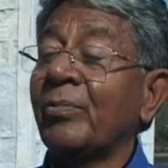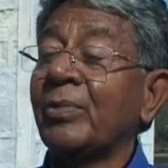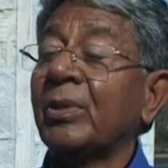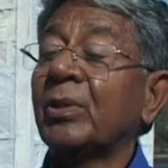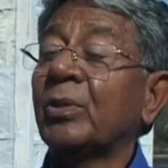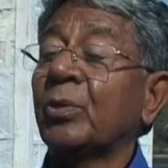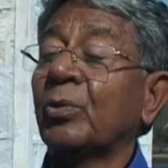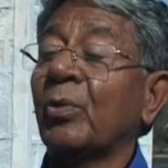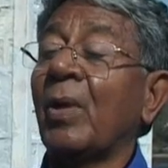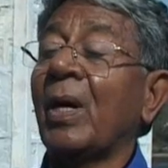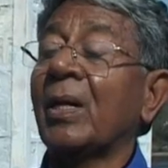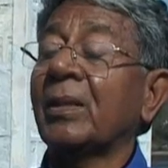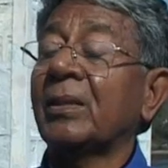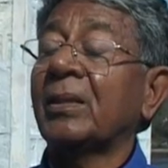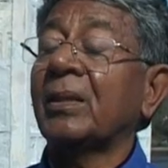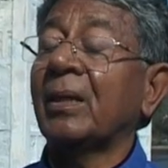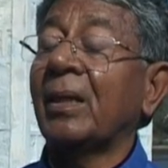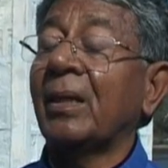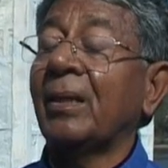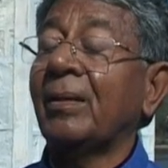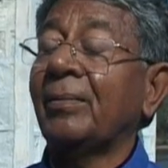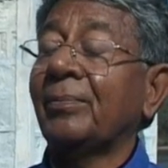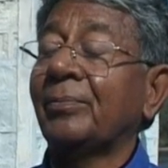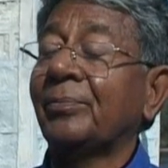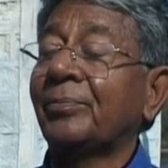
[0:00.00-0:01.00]
को विश्वास
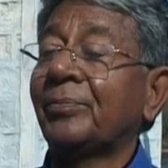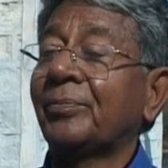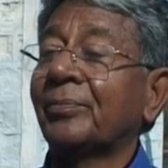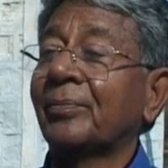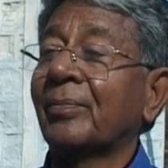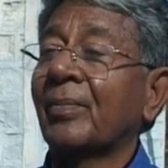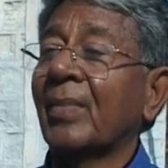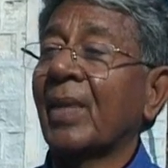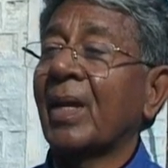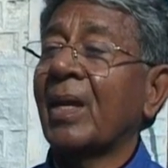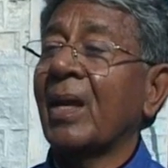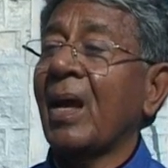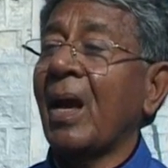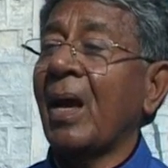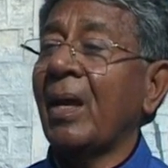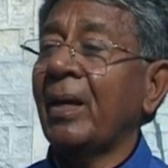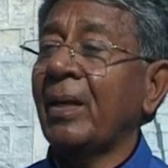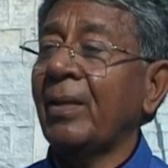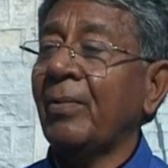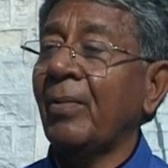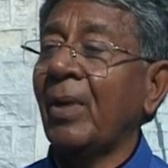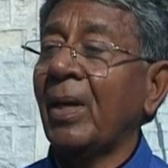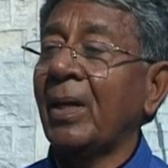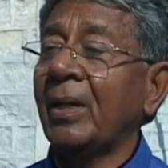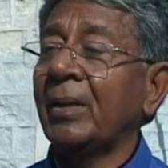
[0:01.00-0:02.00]
है कि
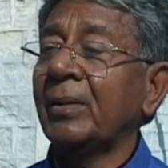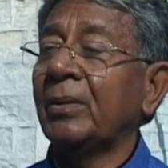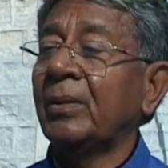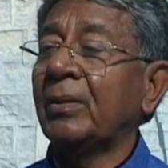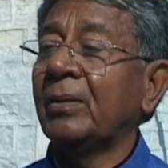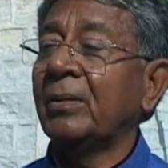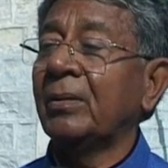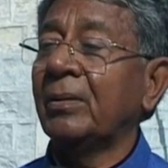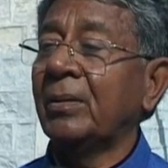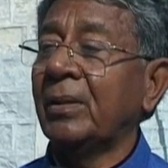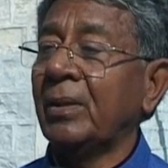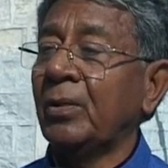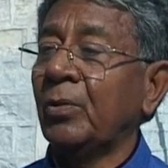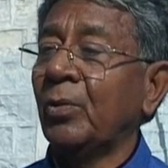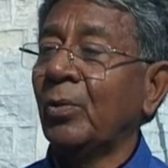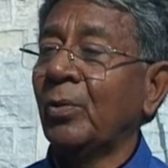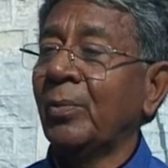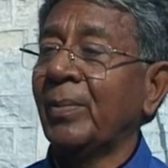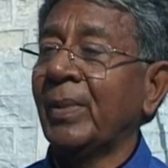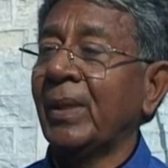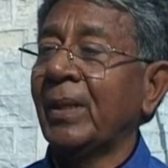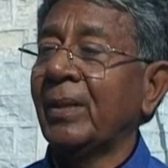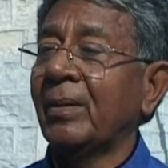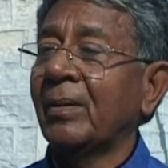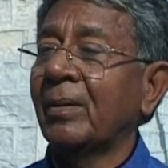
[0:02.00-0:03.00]
आने वाले दिनों
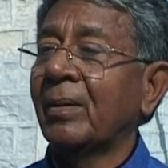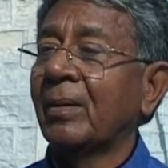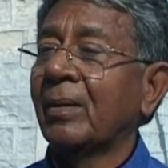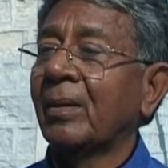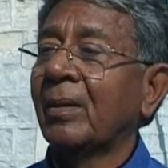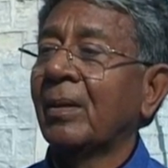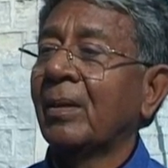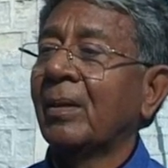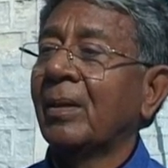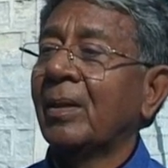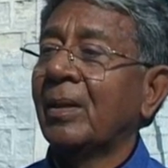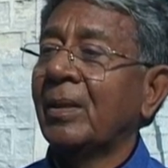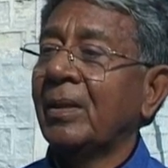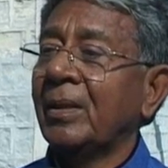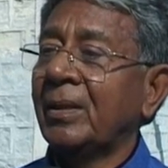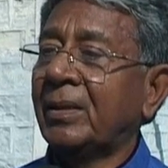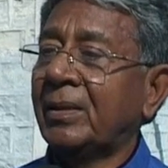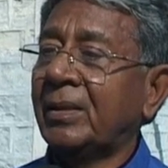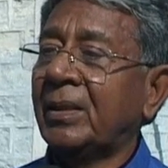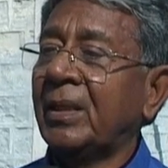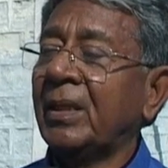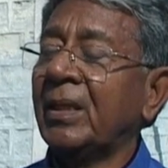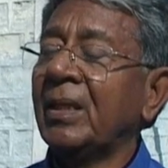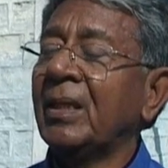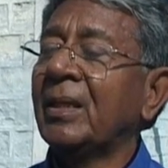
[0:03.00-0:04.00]
में
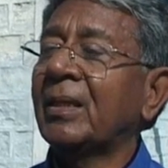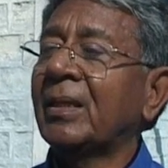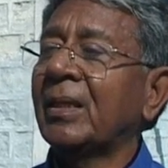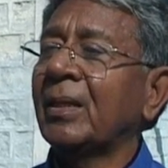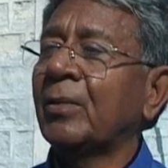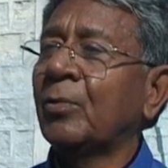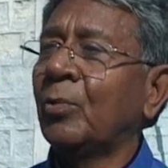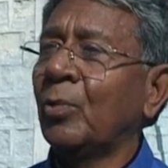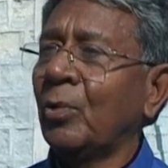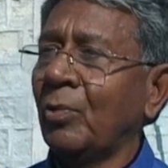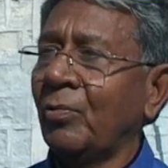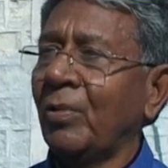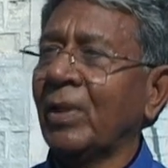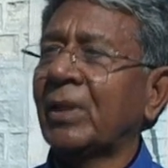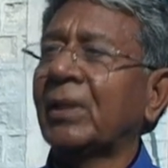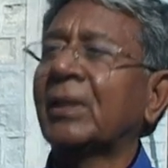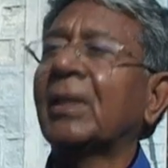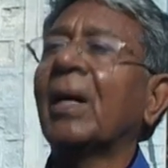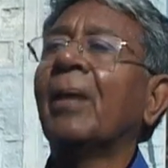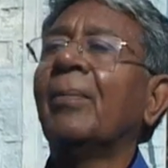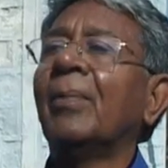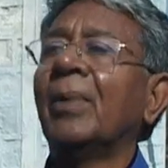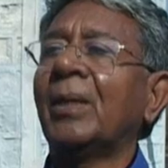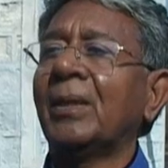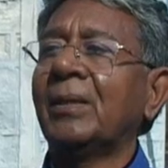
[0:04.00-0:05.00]
इस झील की
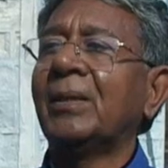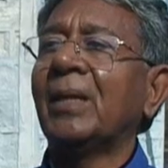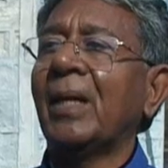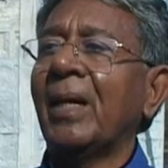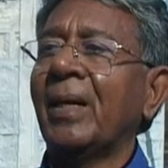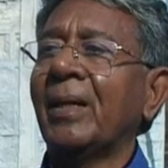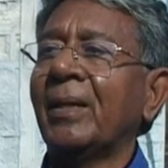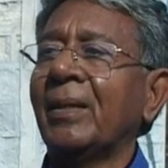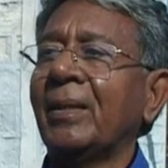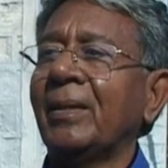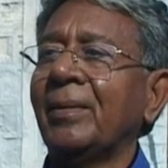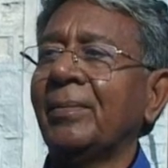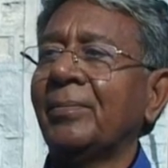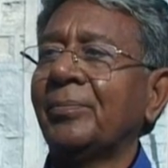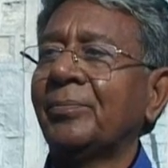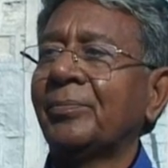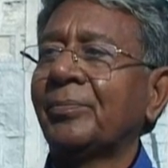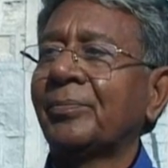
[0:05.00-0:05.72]
गुणवत्ता बढ़ जाएगी